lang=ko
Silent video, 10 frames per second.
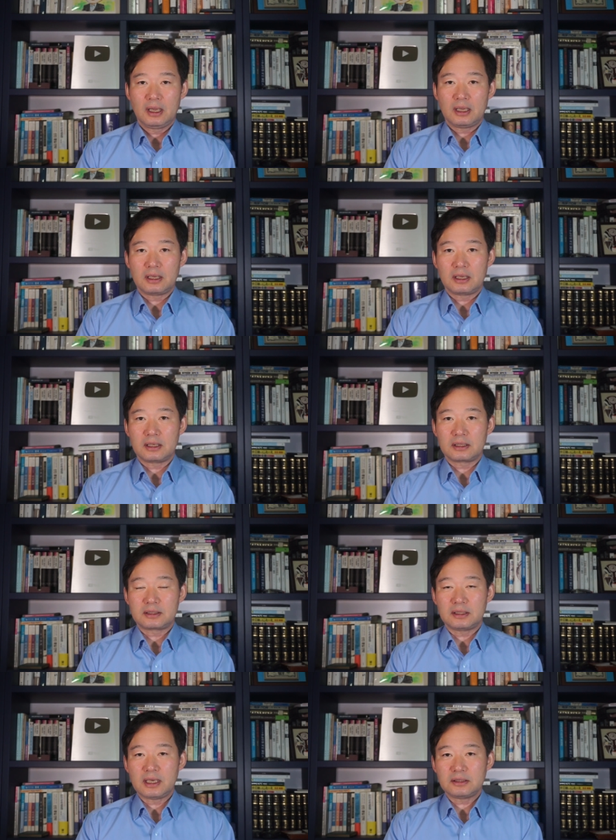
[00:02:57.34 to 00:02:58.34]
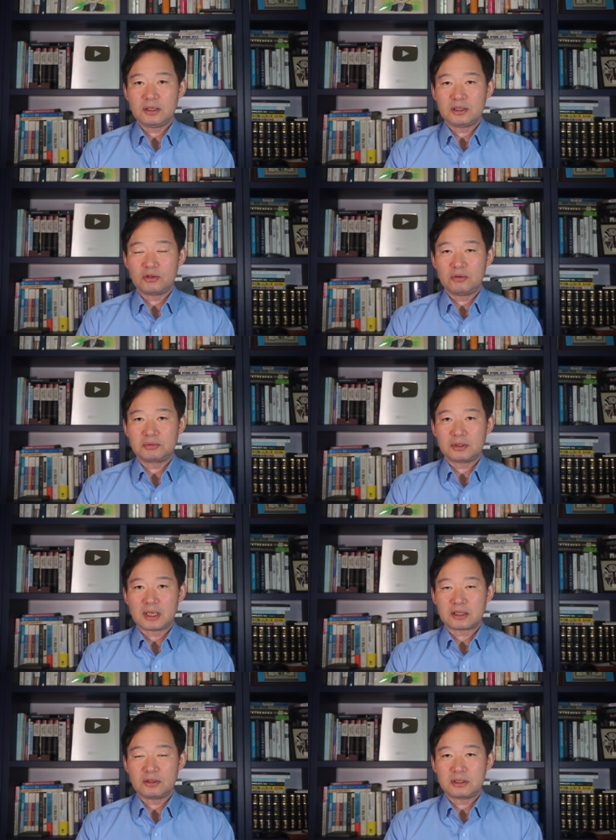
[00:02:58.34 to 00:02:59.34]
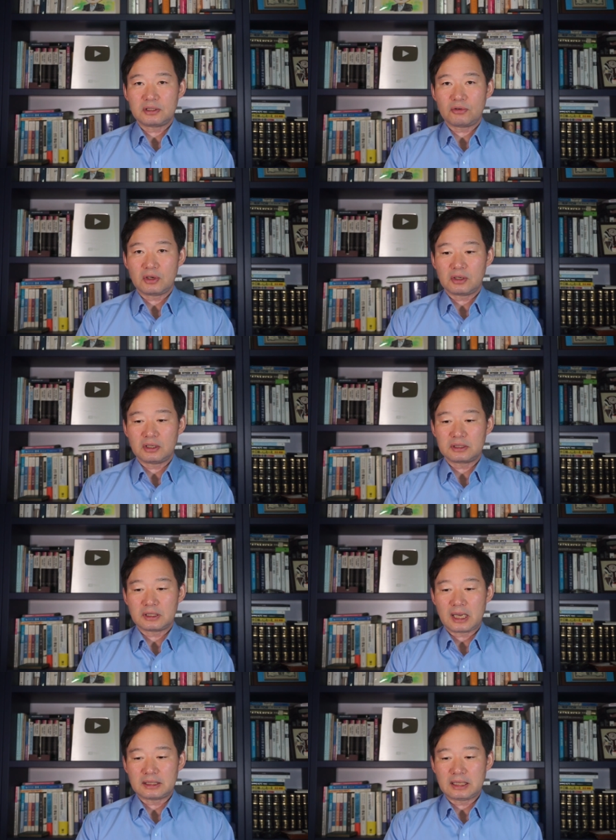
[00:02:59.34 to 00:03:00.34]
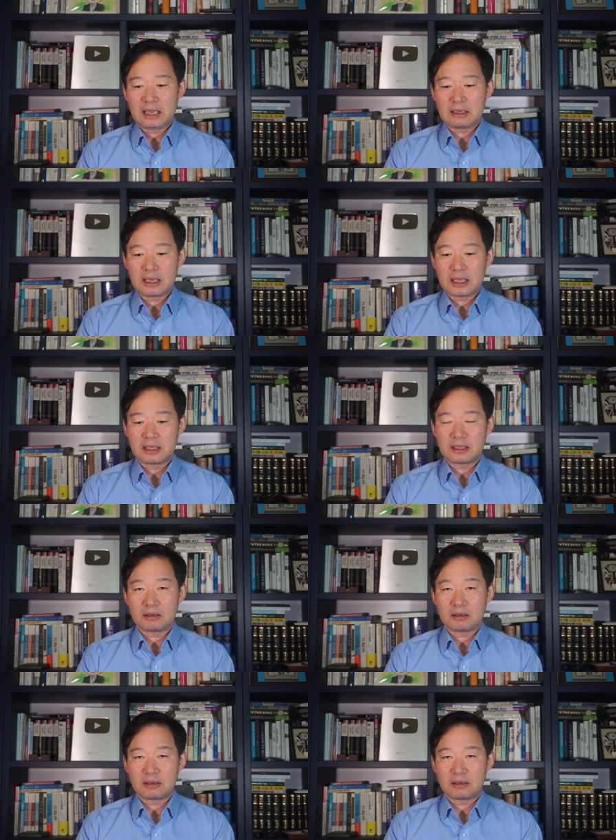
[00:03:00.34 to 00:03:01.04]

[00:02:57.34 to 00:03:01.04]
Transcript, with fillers: 에, 재작년 1월부터 작년 7월까지 한 행위이기